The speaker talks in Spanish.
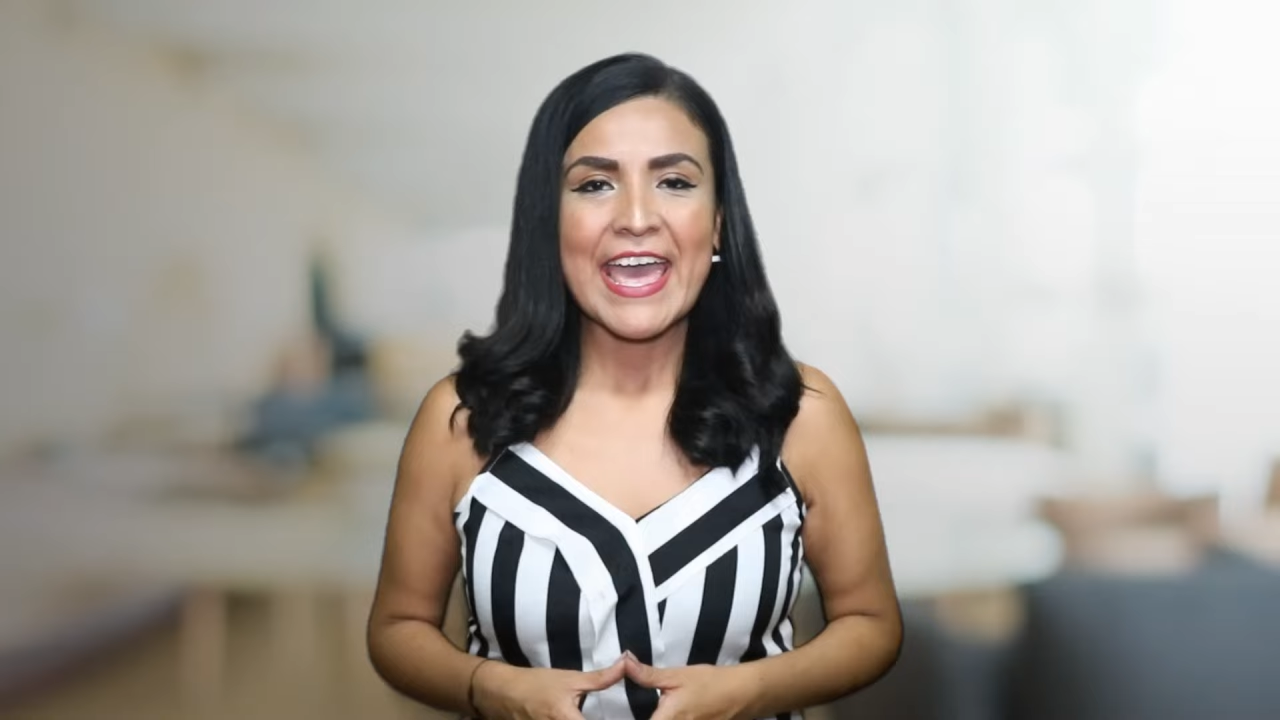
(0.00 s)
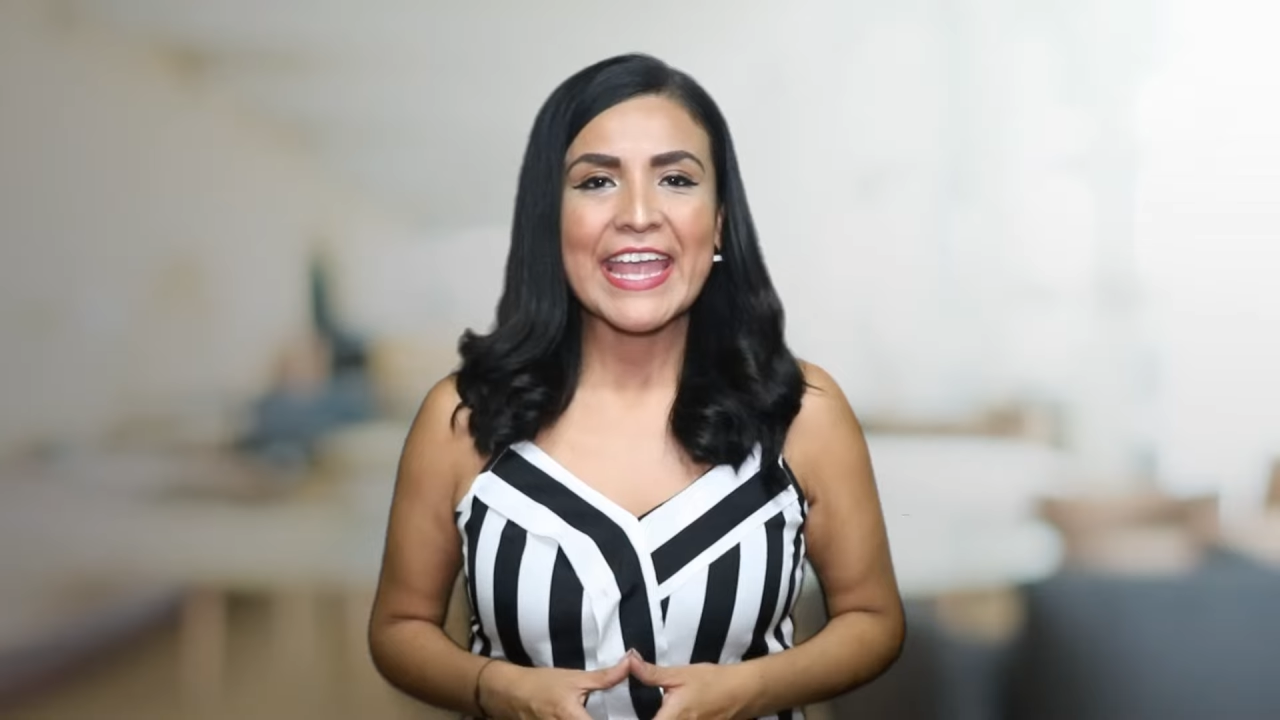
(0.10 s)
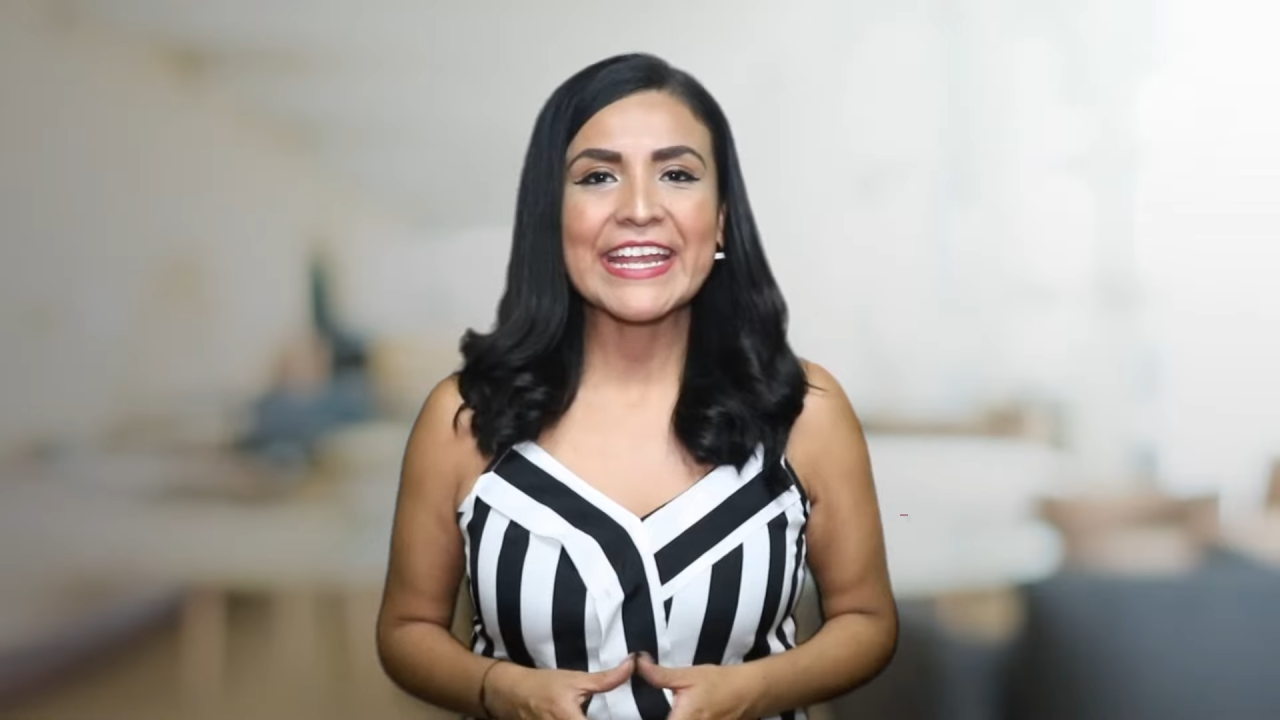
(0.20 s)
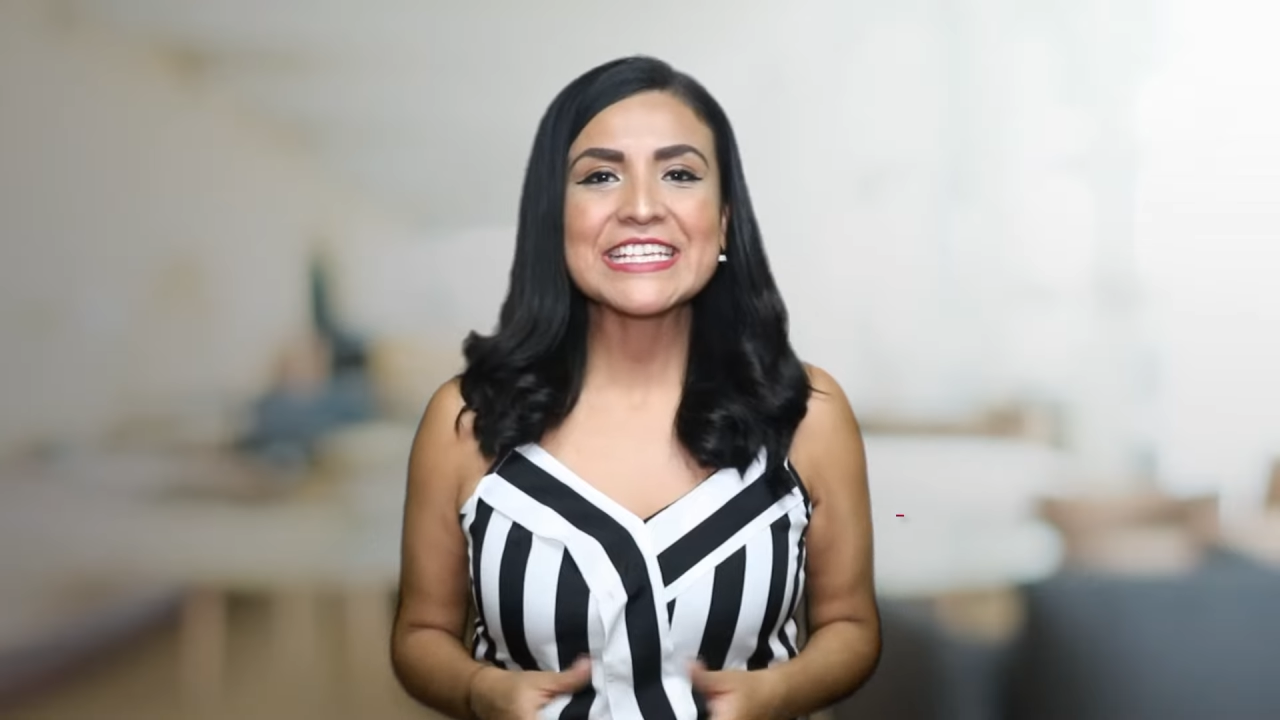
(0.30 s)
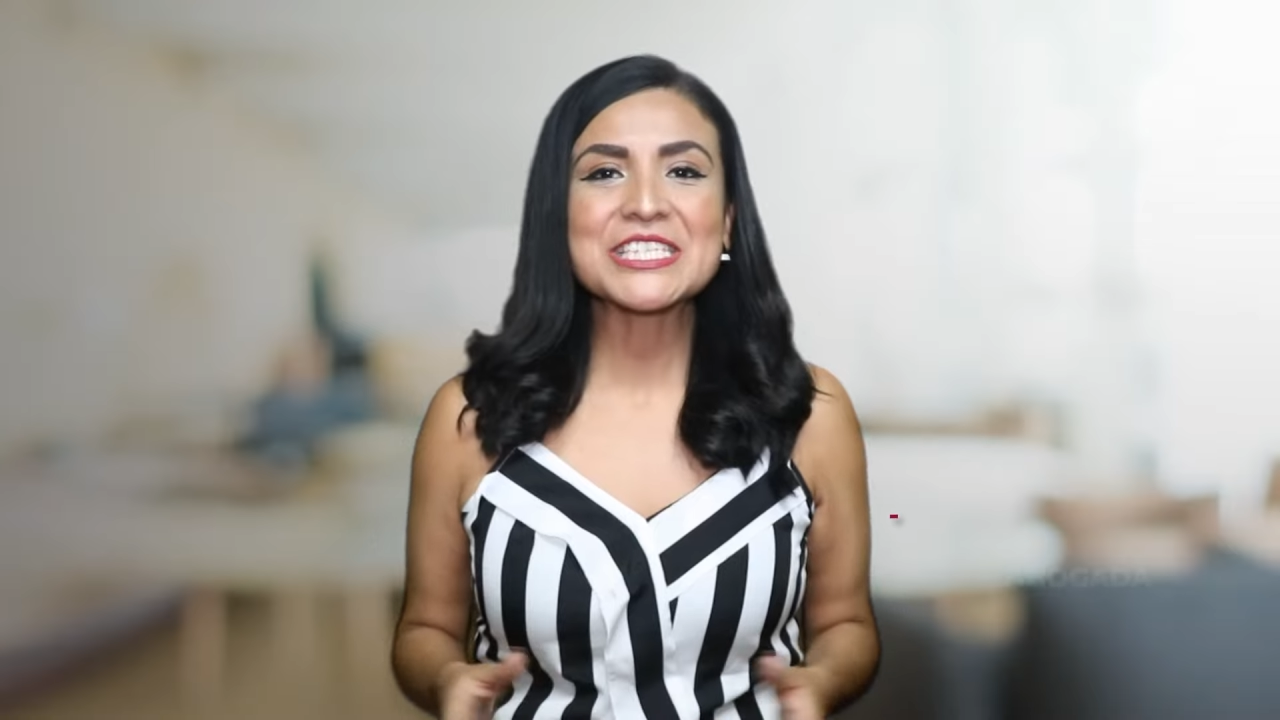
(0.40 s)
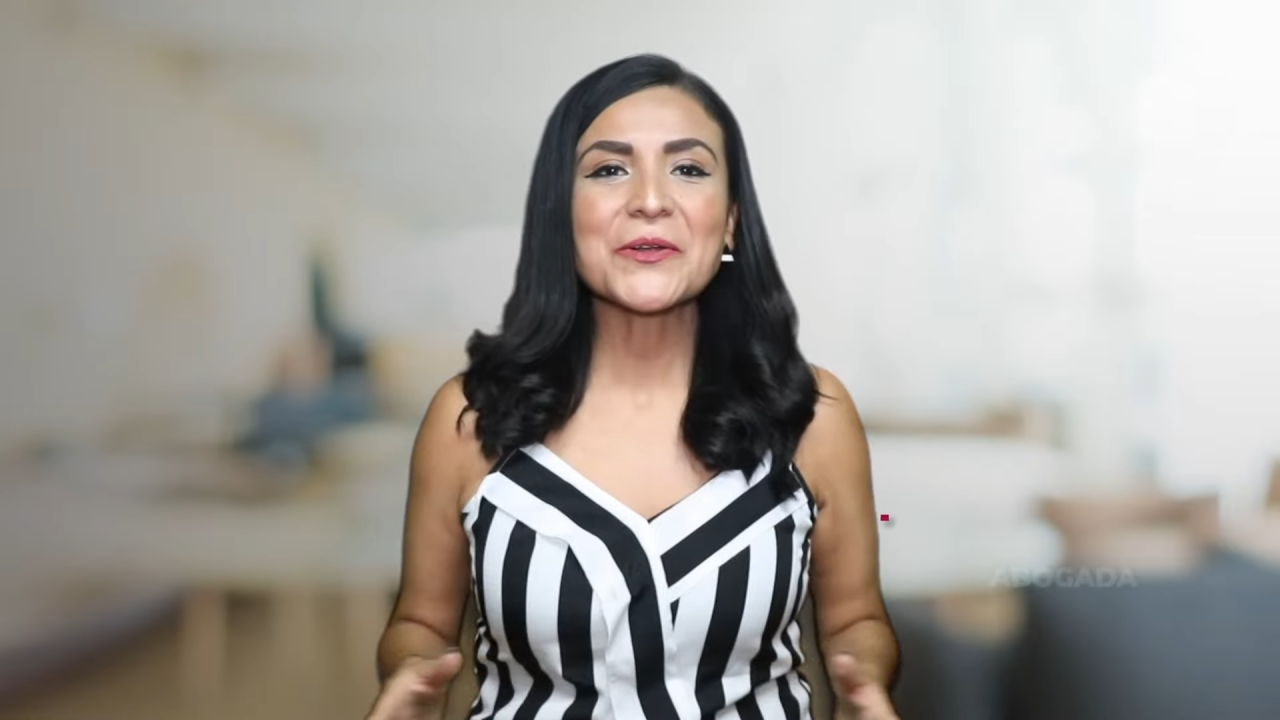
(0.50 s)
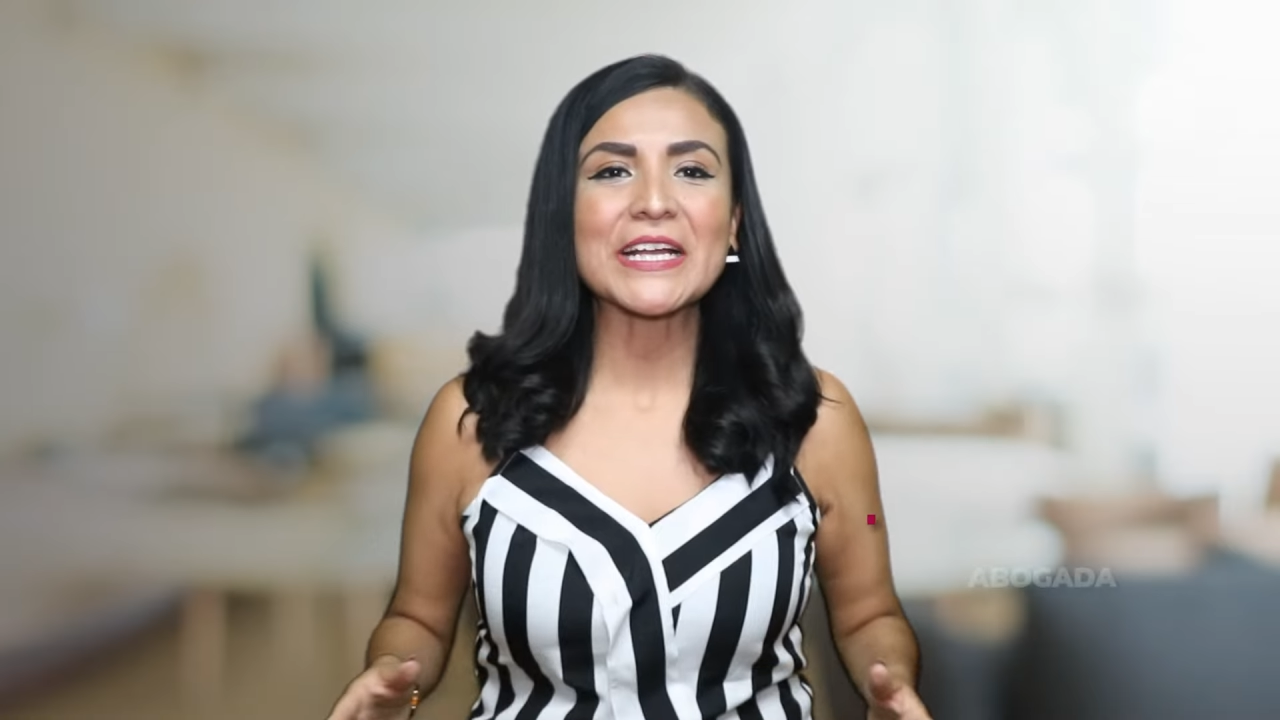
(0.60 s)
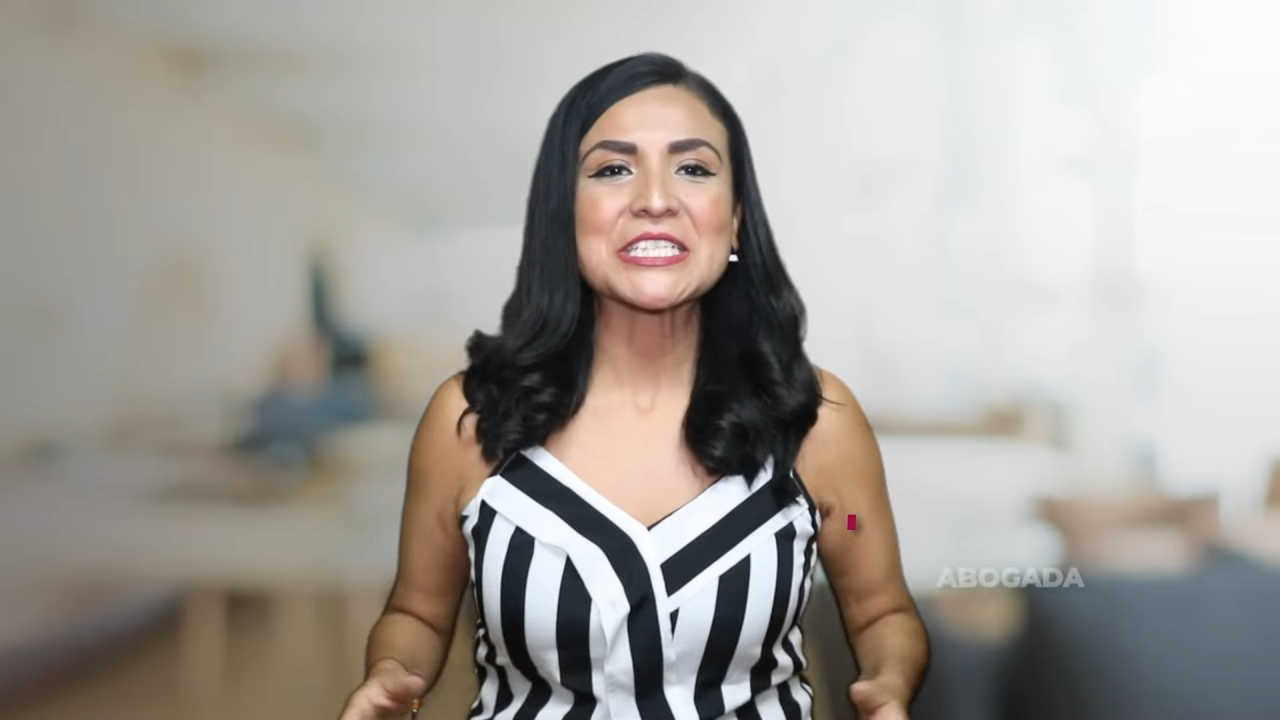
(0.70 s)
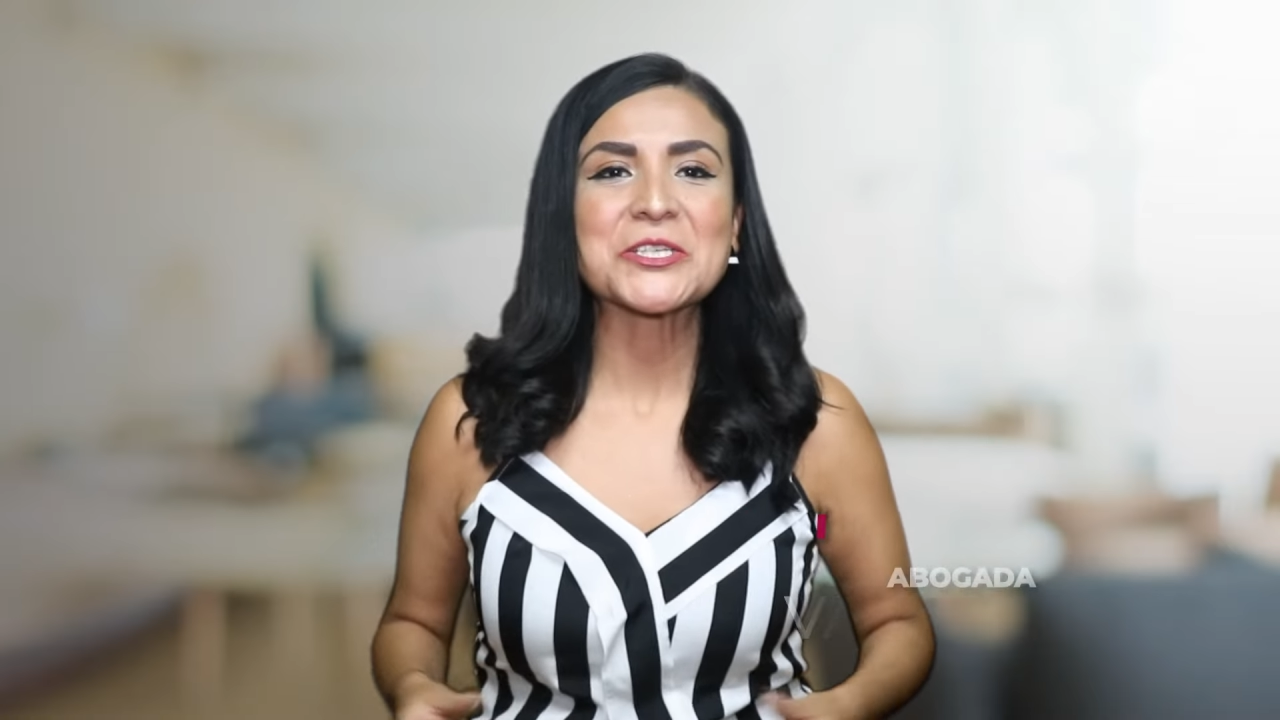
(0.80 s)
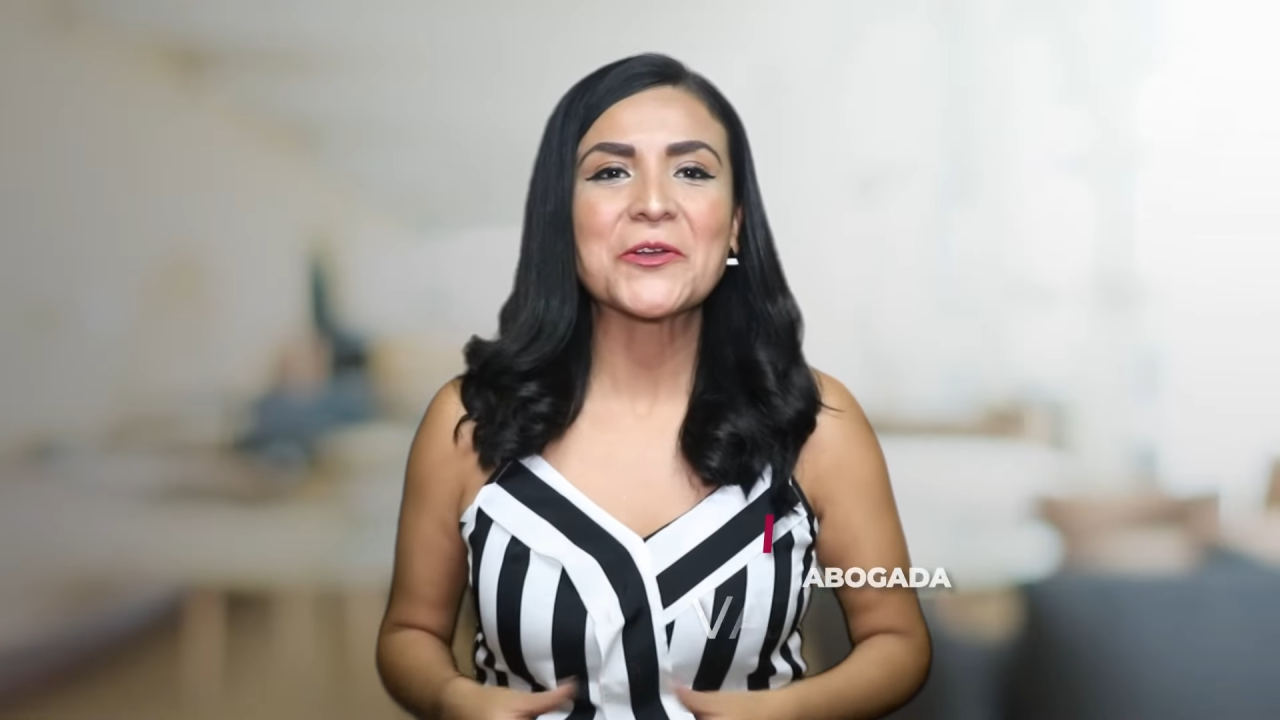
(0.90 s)
En esta
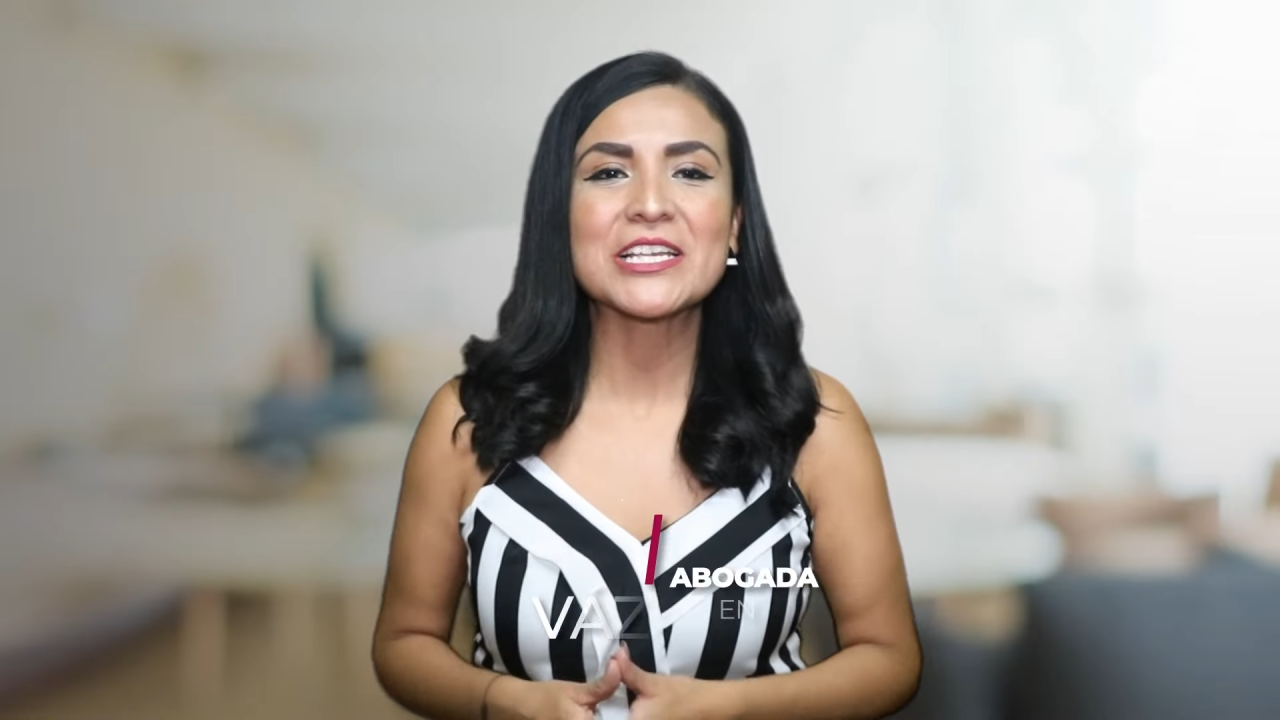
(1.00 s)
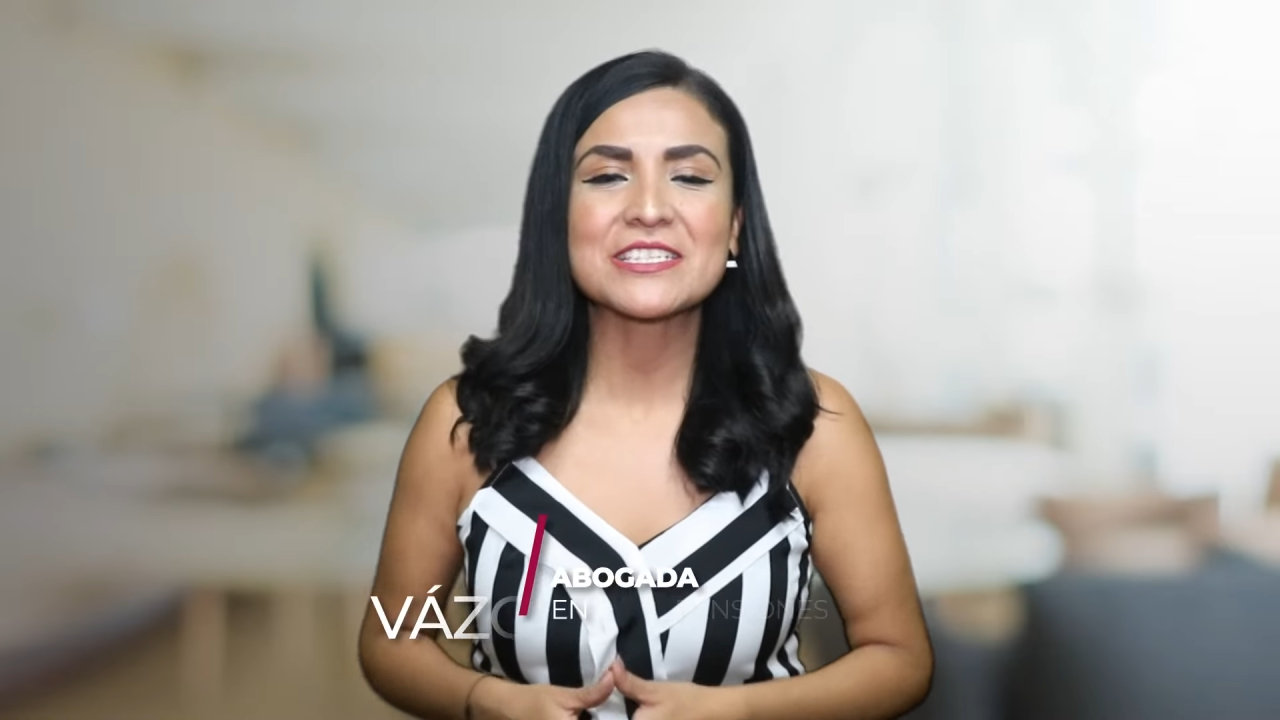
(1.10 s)
ocasión